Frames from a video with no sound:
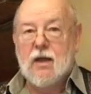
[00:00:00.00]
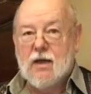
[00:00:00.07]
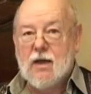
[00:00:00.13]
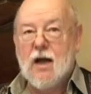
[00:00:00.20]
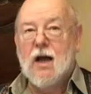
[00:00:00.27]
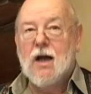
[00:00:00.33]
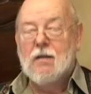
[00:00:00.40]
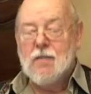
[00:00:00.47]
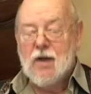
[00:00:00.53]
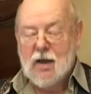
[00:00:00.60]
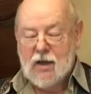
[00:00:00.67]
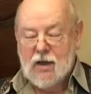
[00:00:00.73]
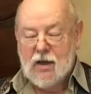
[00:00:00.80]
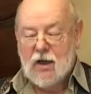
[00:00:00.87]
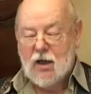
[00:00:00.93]
Ja,
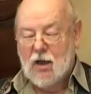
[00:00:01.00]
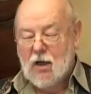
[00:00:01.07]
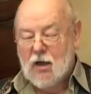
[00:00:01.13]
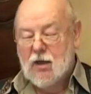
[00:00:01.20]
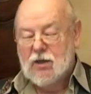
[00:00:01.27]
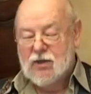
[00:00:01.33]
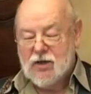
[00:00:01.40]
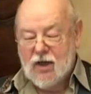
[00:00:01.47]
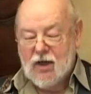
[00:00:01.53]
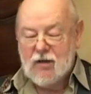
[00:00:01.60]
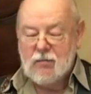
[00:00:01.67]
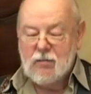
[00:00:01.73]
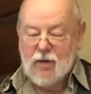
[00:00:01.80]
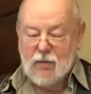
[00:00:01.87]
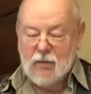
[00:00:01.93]
Marikel,
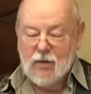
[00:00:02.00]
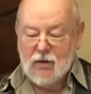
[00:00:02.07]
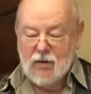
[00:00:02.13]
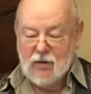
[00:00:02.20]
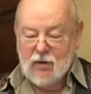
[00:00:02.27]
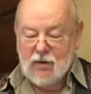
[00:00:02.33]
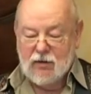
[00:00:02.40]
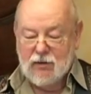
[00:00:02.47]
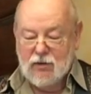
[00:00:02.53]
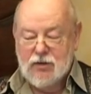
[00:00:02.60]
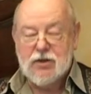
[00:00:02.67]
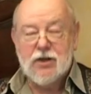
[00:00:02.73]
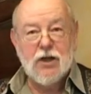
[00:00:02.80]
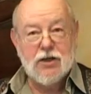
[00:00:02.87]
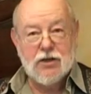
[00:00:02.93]
schön Bibel, du
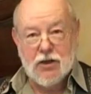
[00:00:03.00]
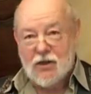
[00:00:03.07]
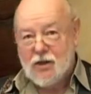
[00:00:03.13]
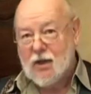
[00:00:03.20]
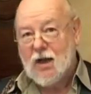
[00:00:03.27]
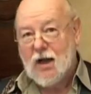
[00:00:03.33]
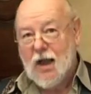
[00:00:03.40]
stehst in der